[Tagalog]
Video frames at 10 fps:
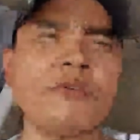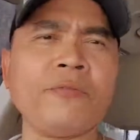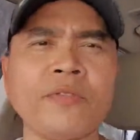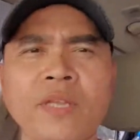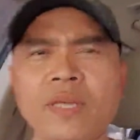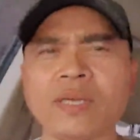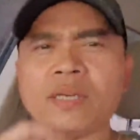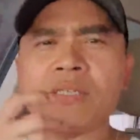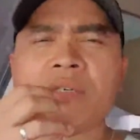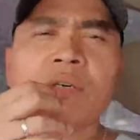50
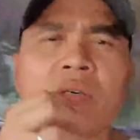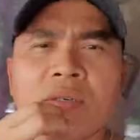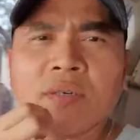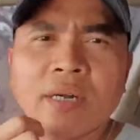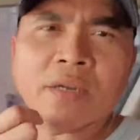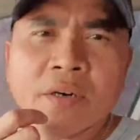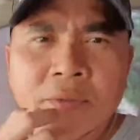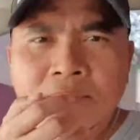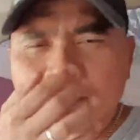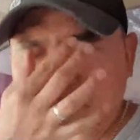degrees yung
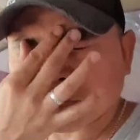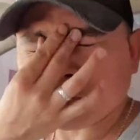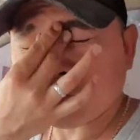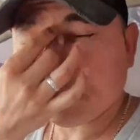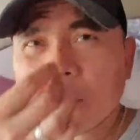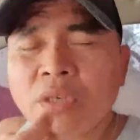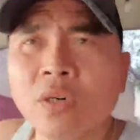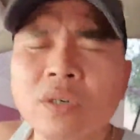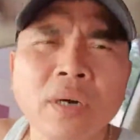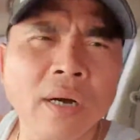ano
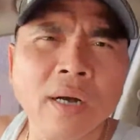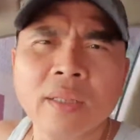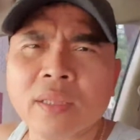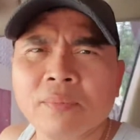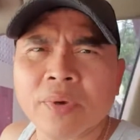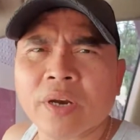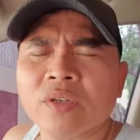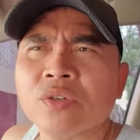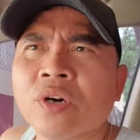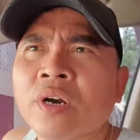yung uh,
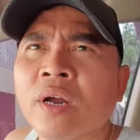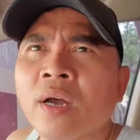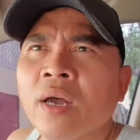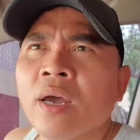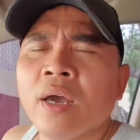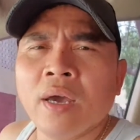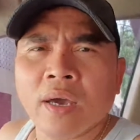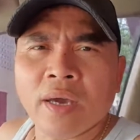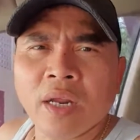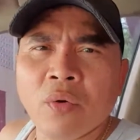temperature
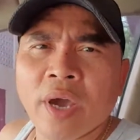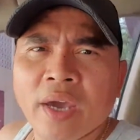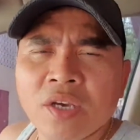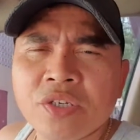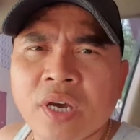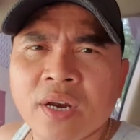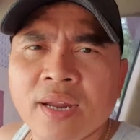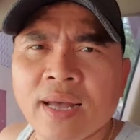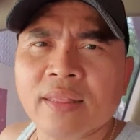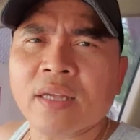anyway i-share
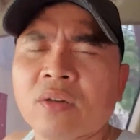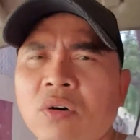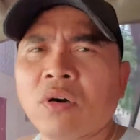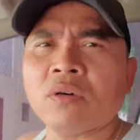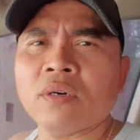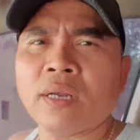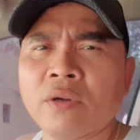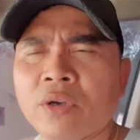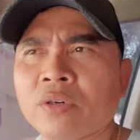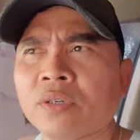natin kung
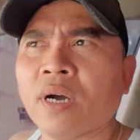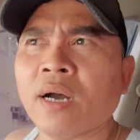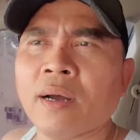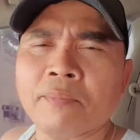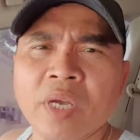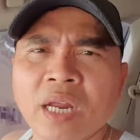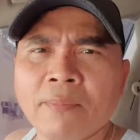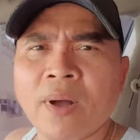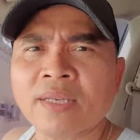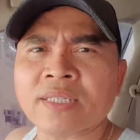ano yung uh, ah,
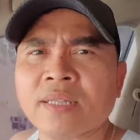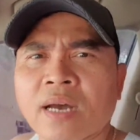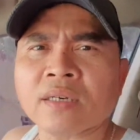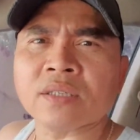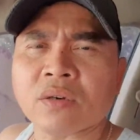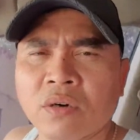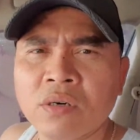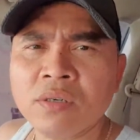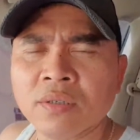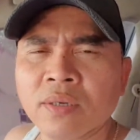pinapasnacks
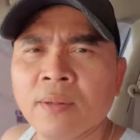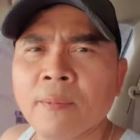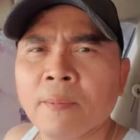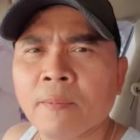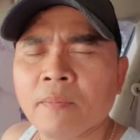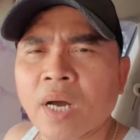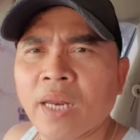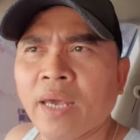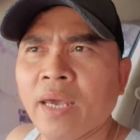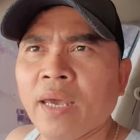ko
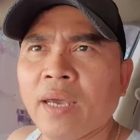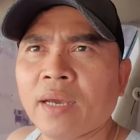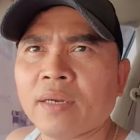bali